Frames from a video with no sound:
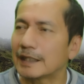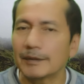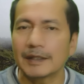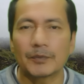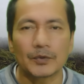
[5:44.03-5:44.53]

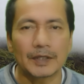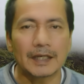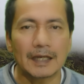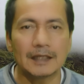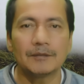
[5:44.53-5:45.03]
debe de
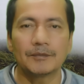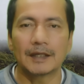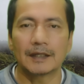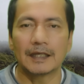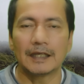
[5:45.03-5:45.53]
poner allí
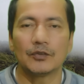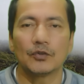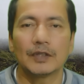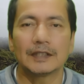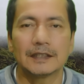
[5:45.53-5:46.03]
para que
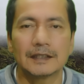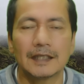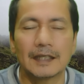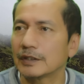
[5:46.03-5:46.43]
no exista